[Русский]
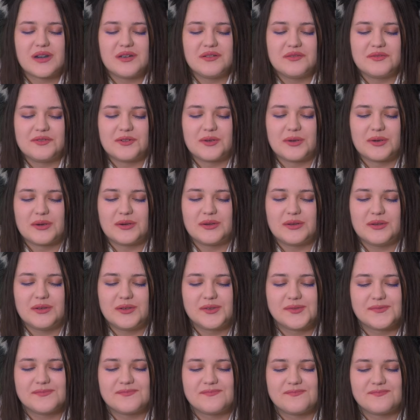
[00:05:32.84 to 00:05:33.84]
Вот,
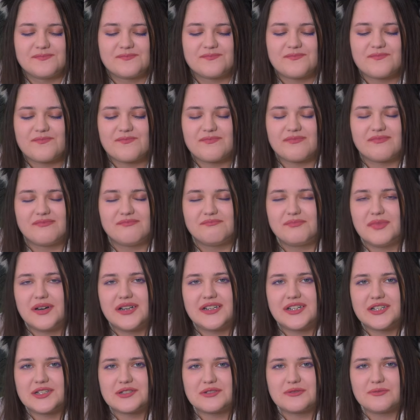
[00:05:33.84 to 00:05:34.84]
но по
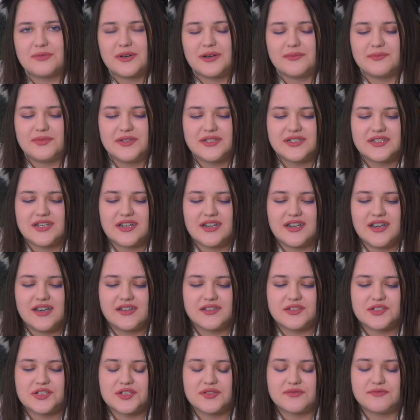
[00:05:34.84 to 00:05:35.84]
адресу прописки я
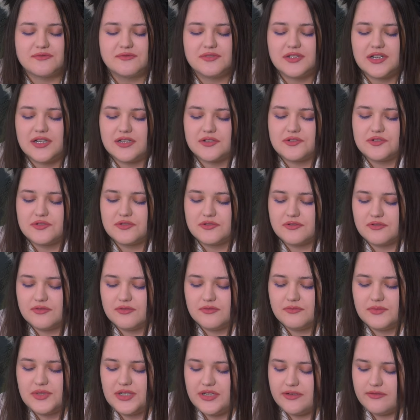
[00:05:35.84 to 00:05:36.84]
не живу, так
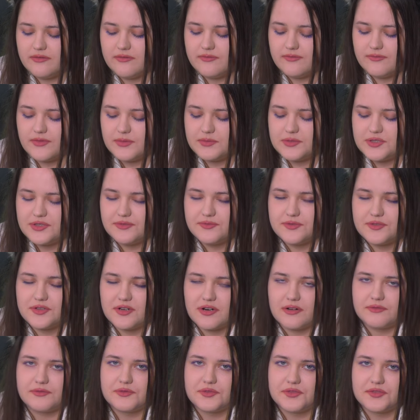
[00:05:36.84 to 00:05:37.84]
что мне вообще
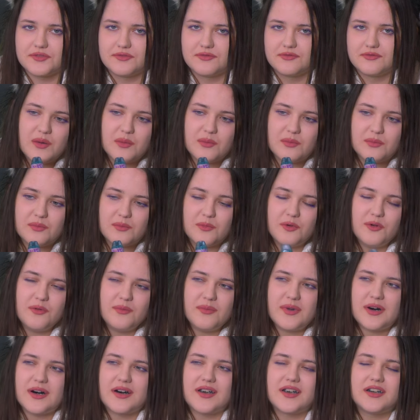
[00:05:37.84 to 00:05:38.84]
все равно.
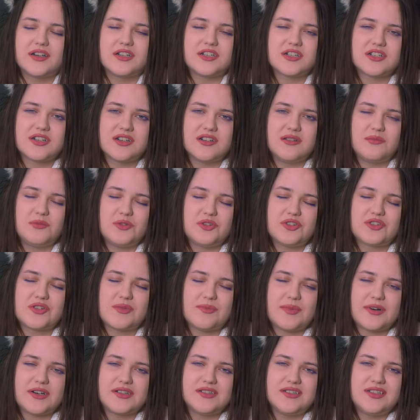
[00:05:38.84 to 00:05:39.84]
Бомбер, конечно, немножко
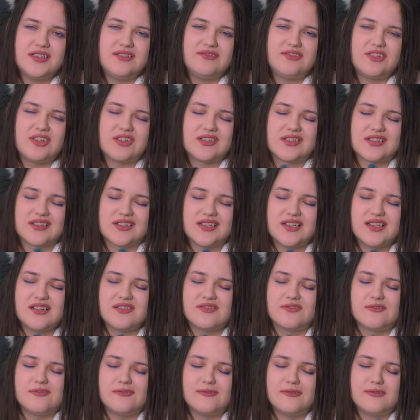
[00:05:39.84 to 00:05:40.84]
противненько, да,
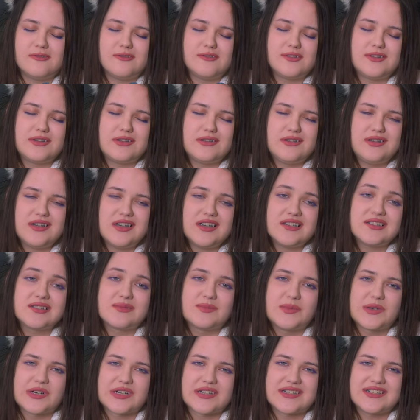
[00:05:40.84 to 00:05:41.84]
но не
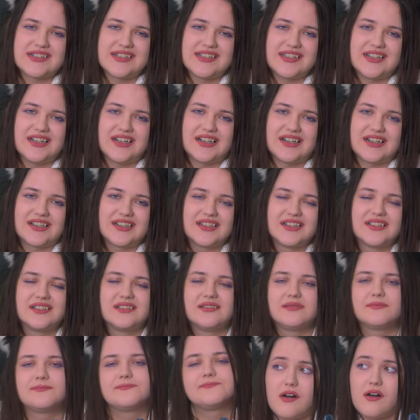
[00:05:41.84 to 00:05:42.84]
смертельно.
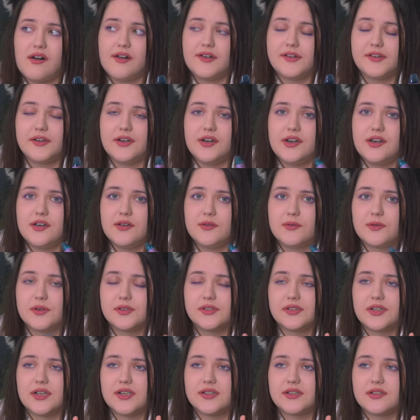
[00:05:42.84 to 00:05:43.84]
И
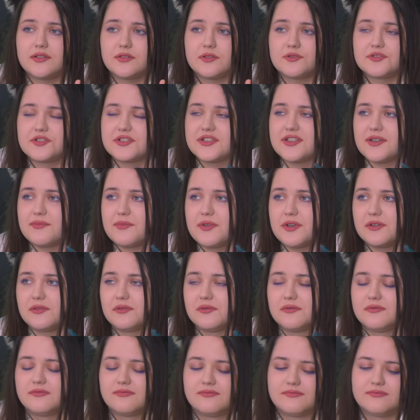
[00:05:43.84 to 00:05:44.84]
он на это тоже забил.